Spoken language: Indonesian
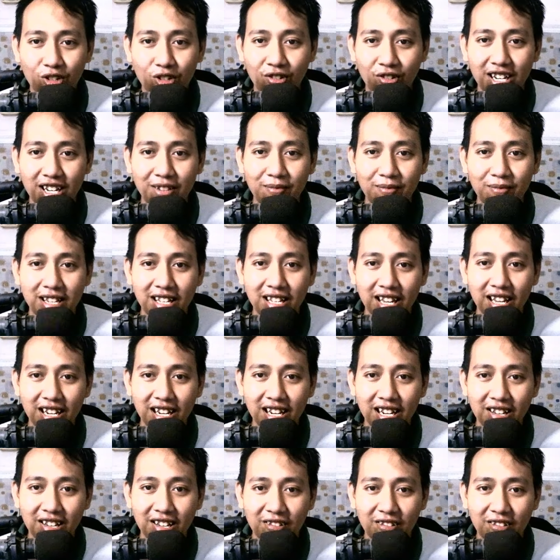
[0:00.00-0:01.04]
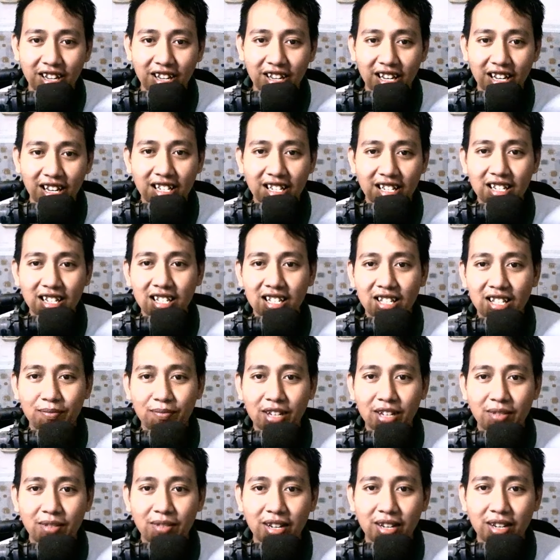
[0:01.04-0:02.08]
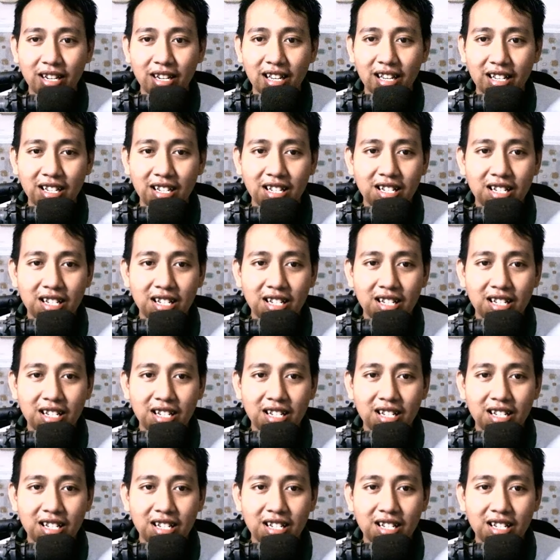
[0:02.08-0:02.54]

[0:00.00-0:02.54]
juga di pasar nego ya teman-teman ya